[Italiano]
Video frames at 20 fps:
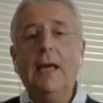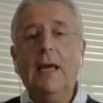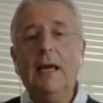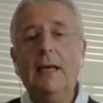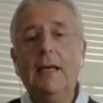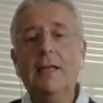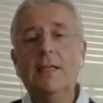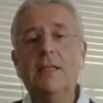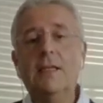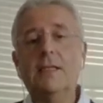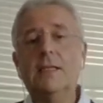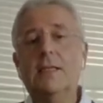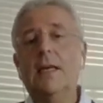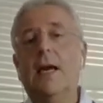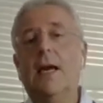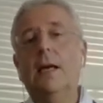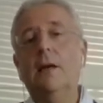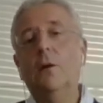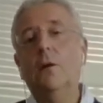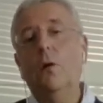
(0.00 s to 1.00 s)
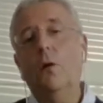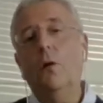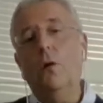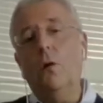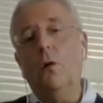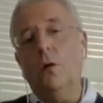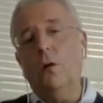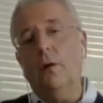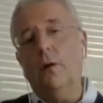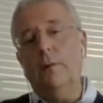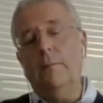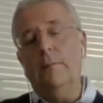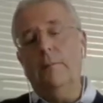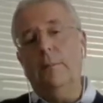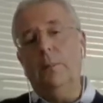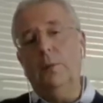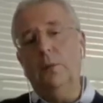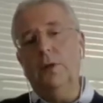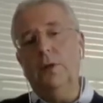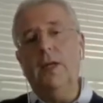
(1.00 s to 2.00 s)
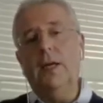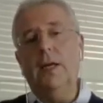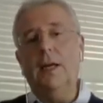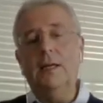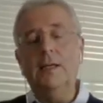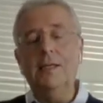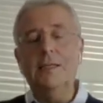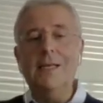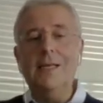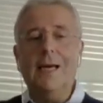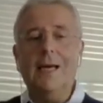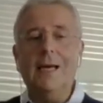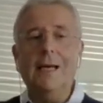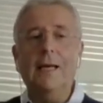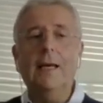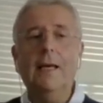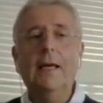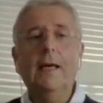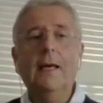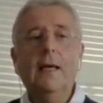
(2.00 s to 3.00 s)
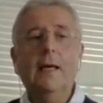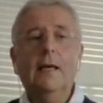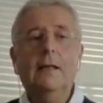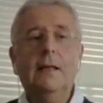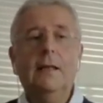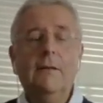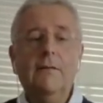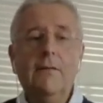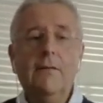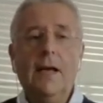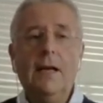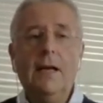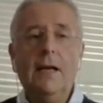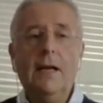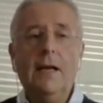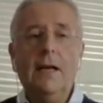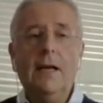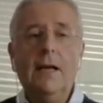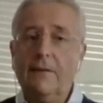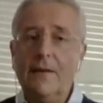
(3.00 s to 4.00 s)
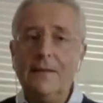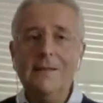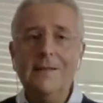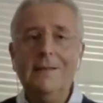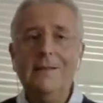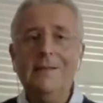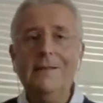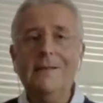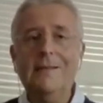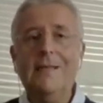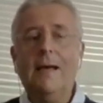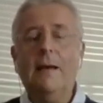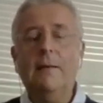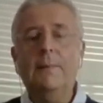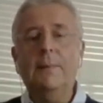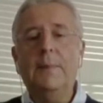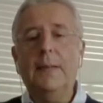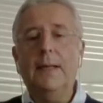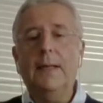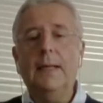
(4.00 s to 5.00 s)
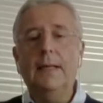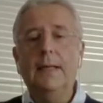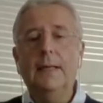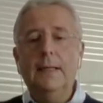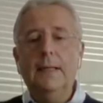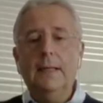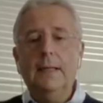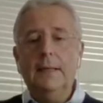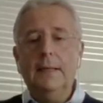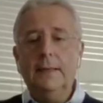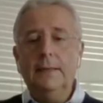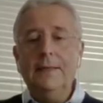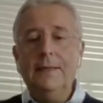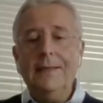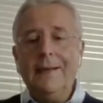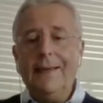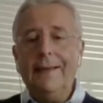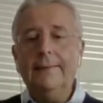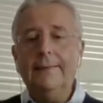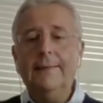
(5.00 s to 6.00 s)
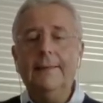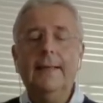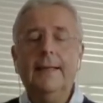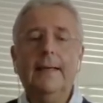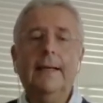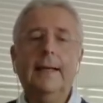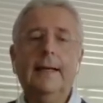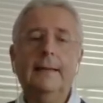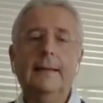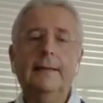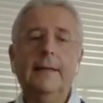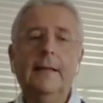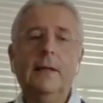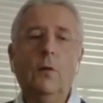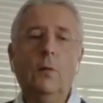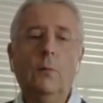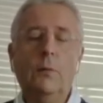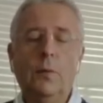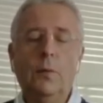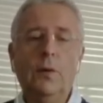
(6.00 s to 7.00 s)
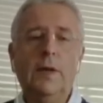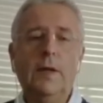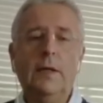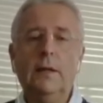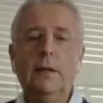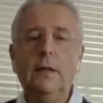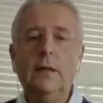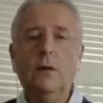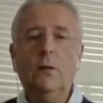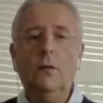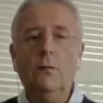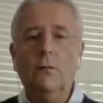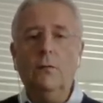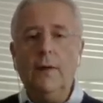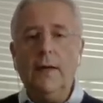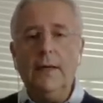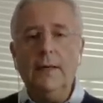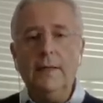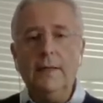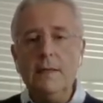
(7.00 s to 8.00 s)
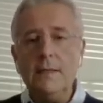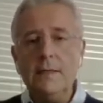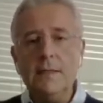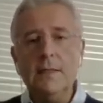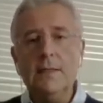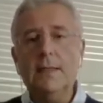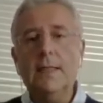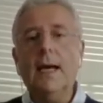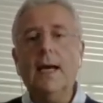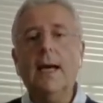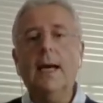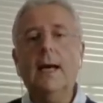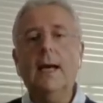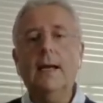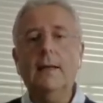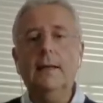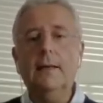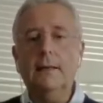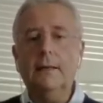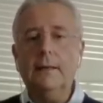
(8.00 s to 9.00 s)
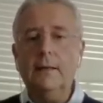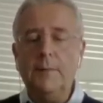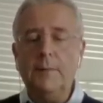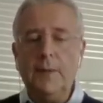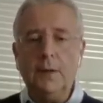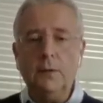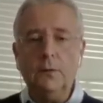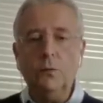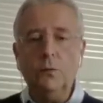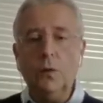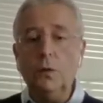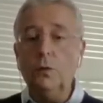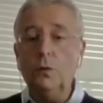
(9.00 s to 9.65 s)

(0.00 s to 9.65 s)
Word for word: è necessario eh, poter realizzare dei vari nella fase di stampa eh, diretta dei componenti con varie densità, le temperature di